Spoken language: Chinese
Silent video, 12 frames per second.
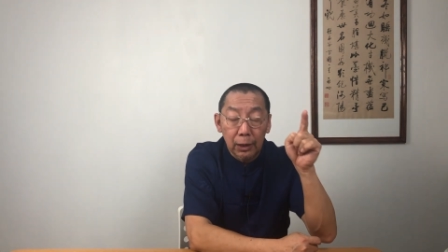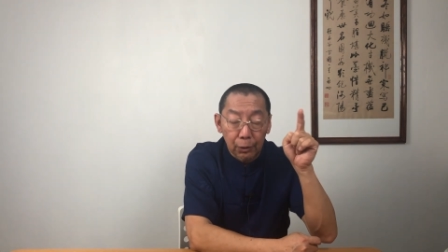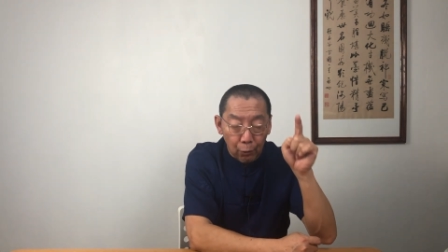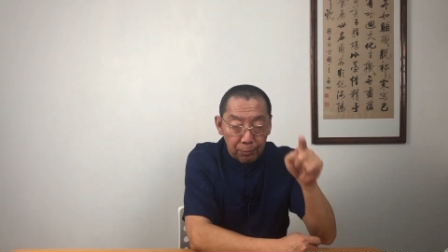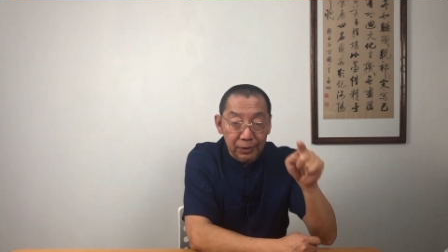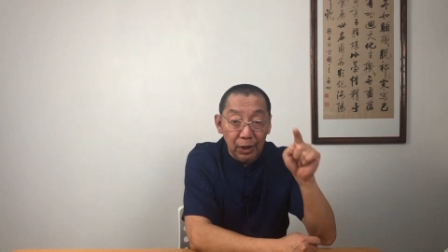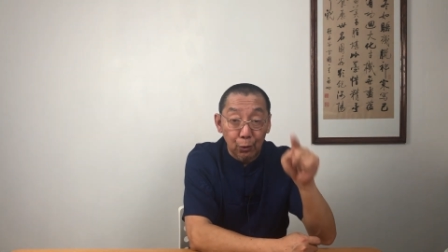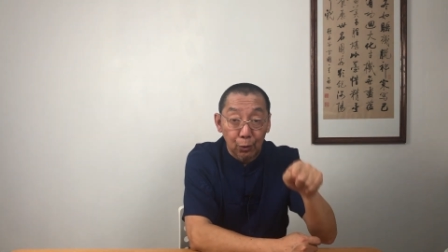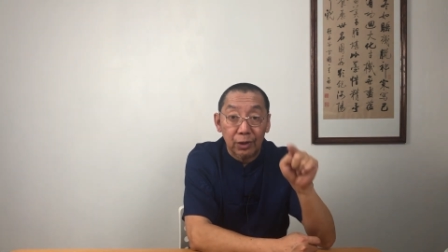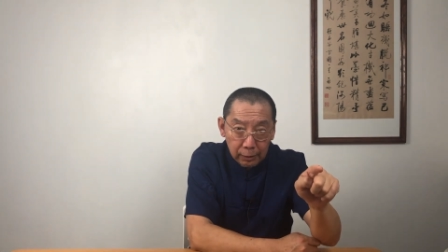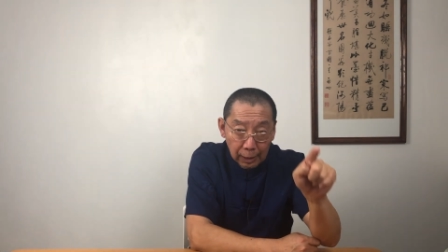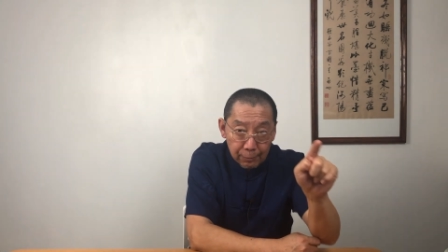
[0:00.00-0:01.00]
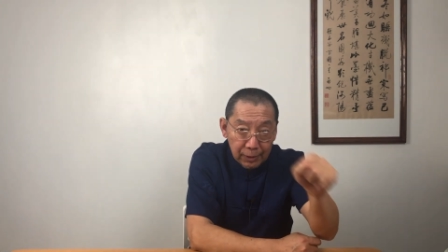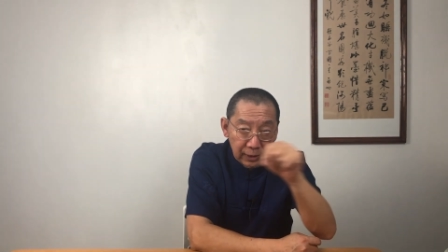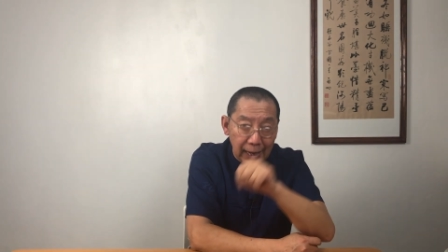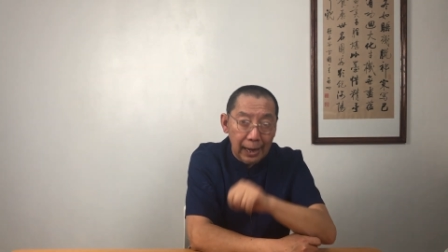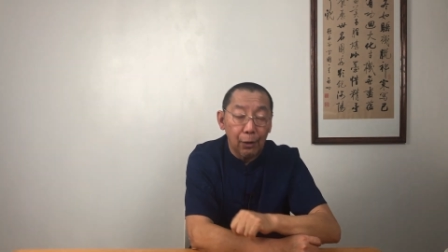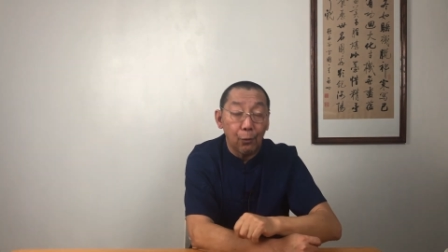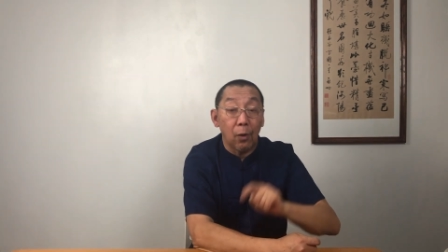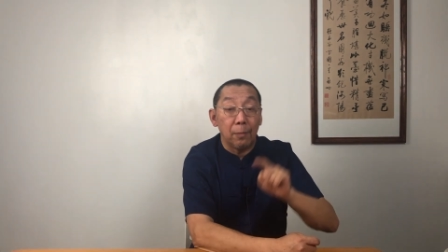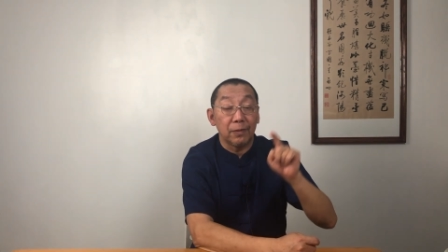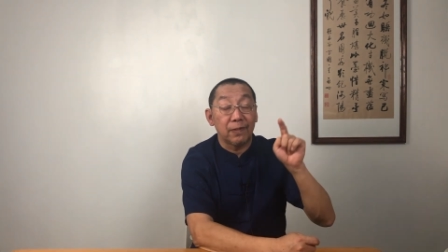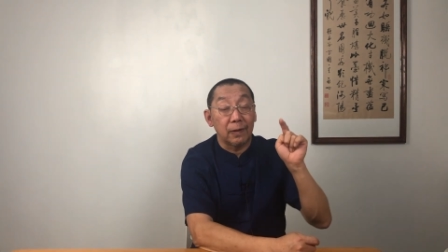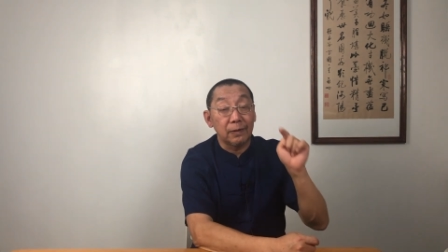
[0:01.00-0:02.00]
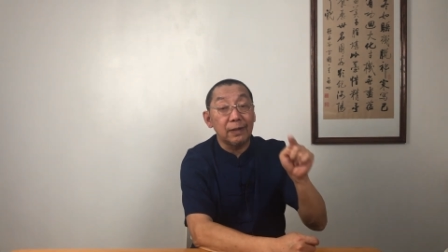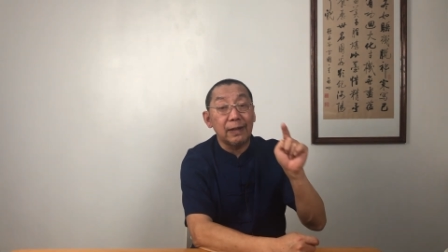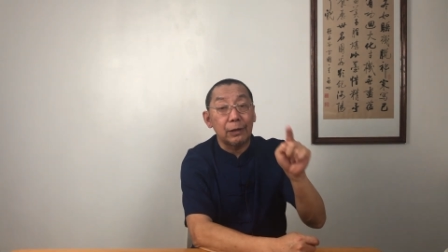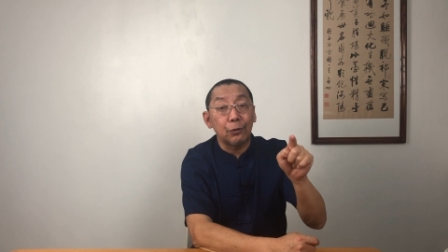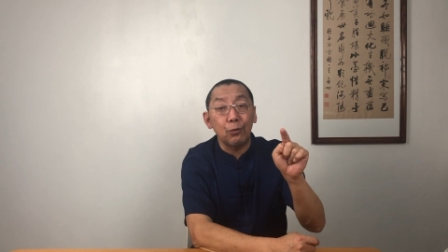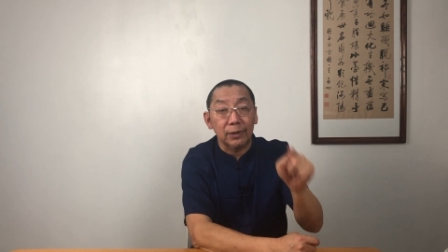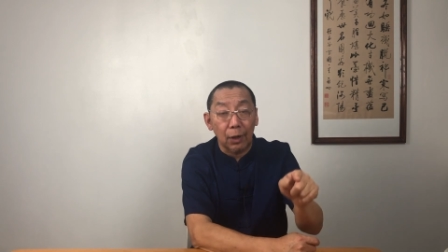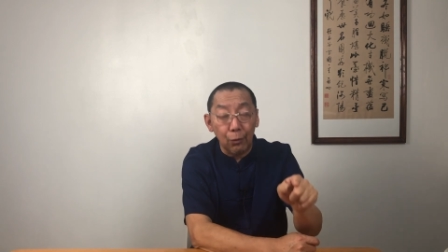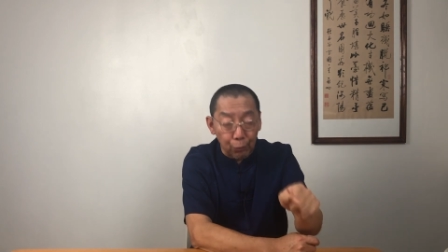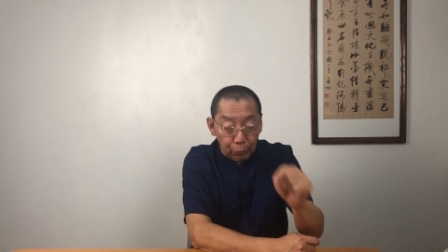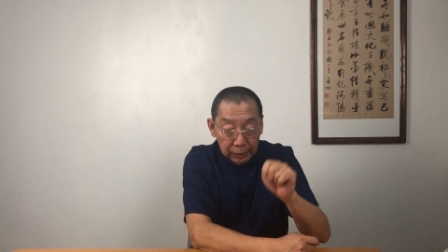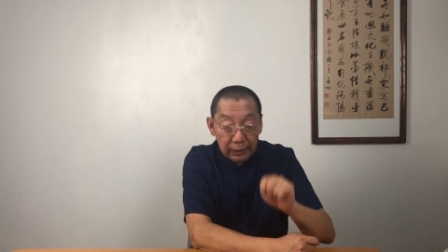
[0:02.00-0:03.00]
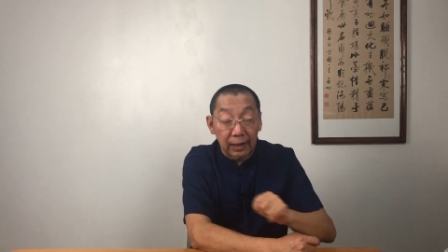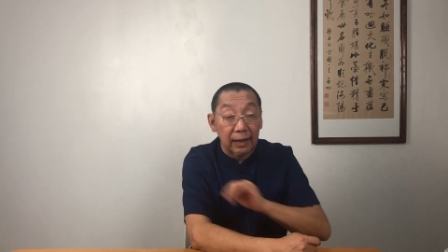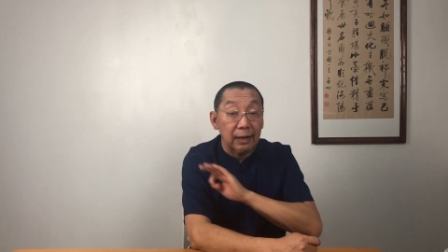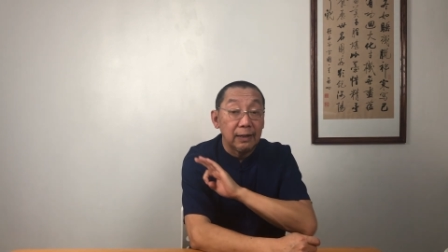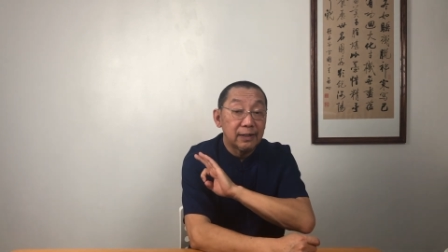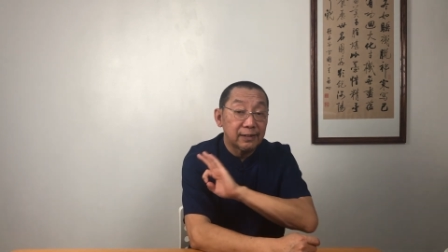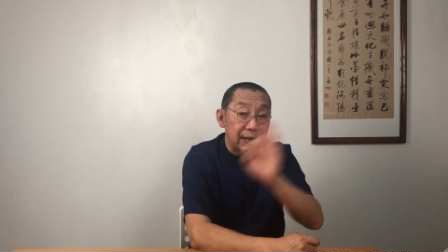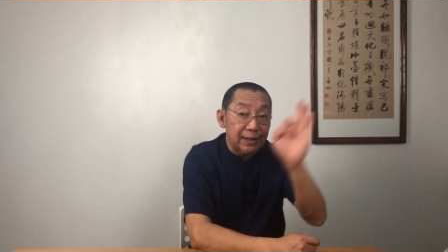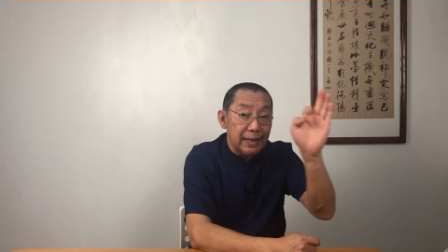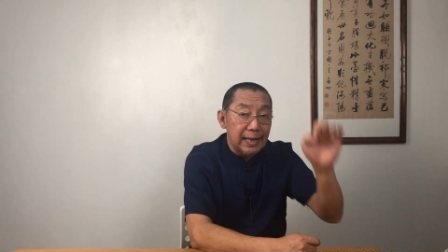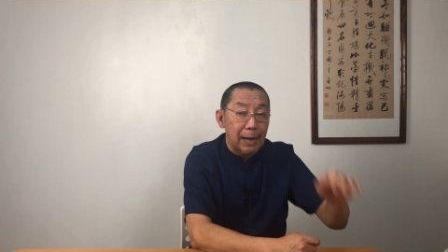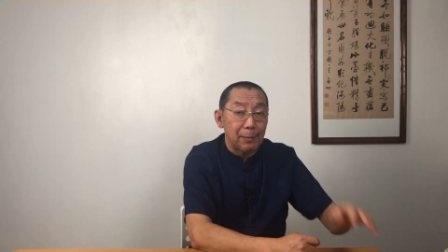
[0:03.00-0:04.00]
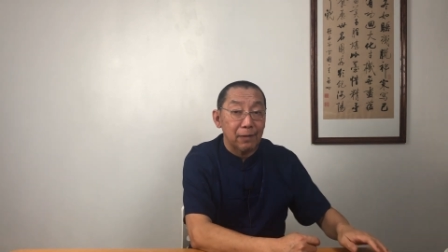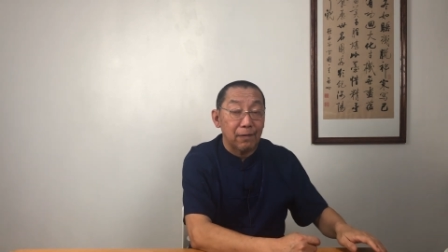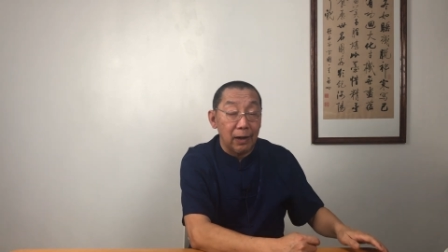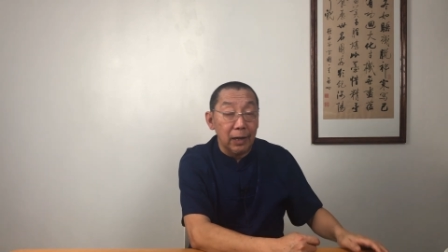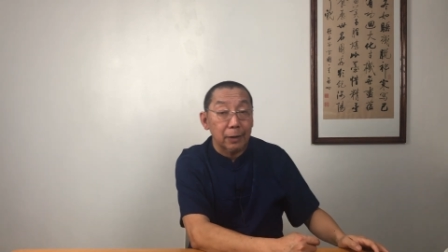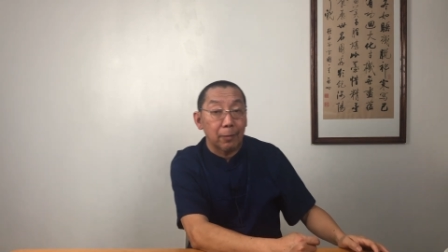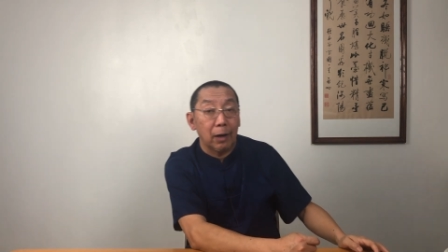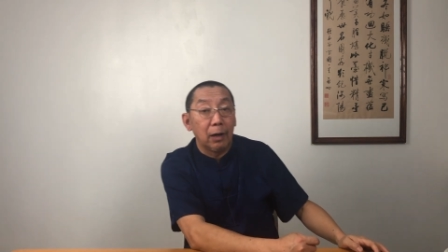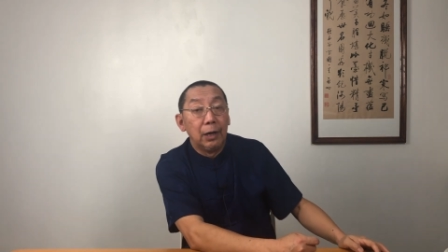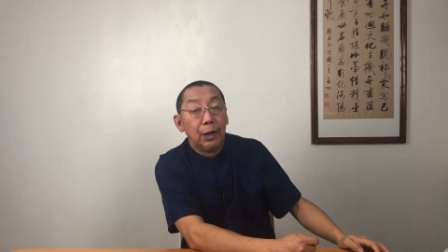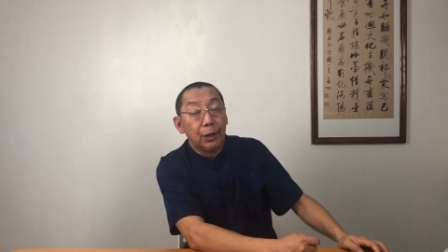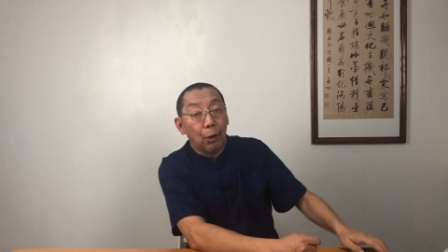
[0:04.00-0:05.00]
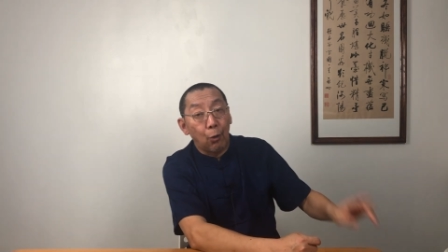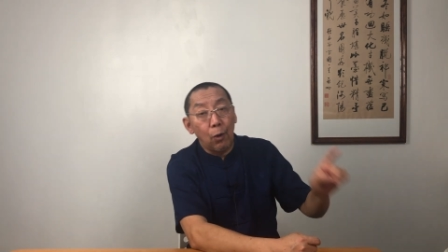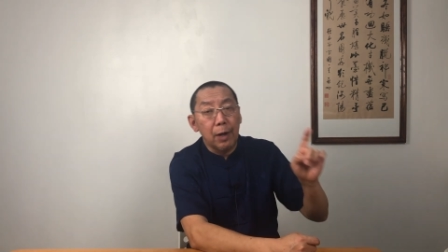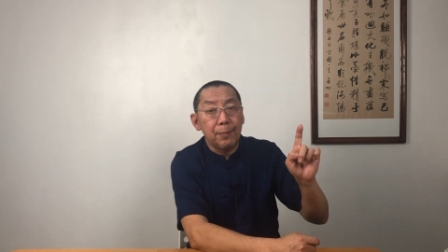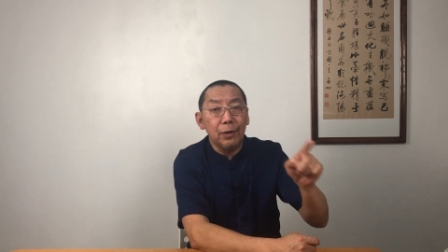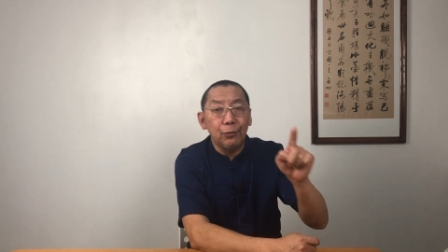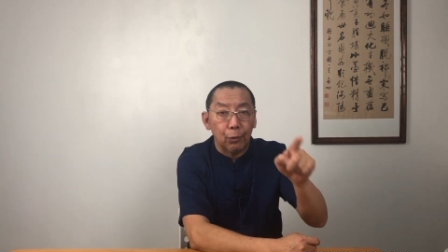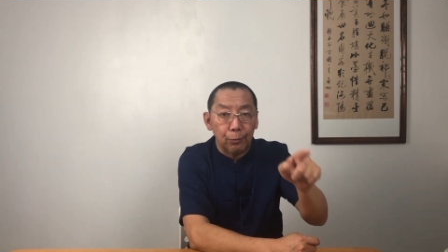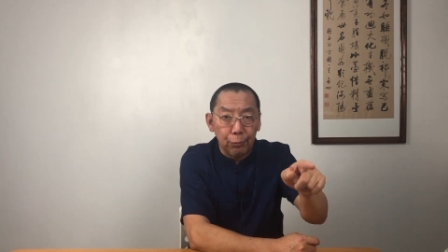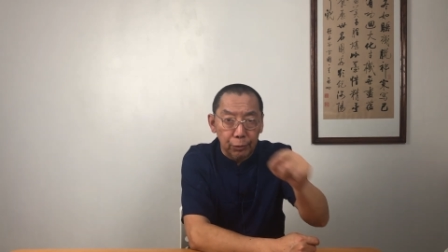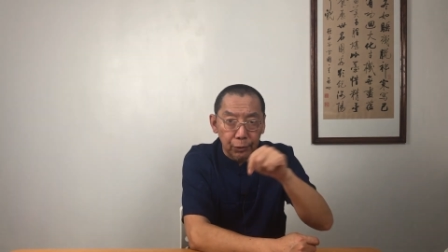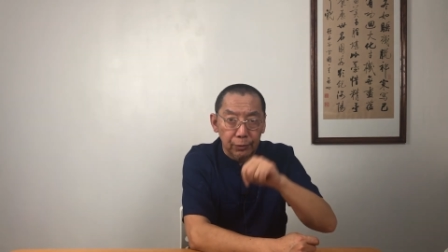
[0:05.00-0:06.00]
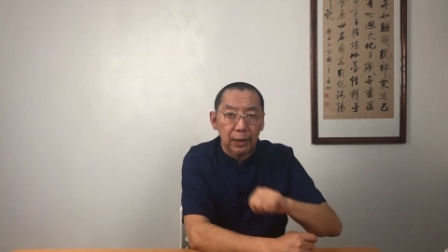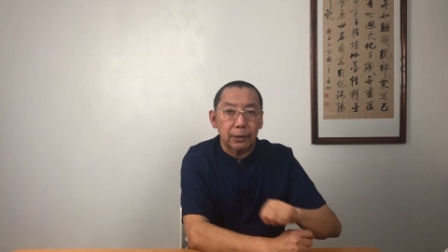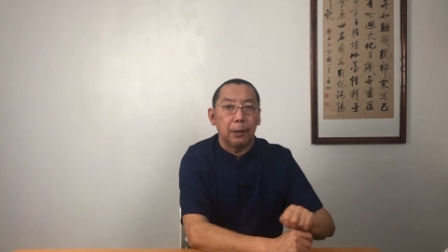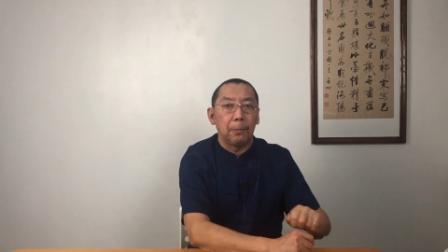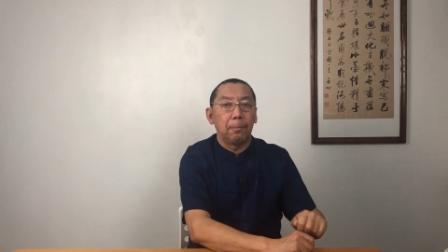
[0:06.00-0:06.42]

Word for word: 我们这女生他们那家，我们曾经在这做小组的那个三间大北房里边，红卫兵总部就在这儿。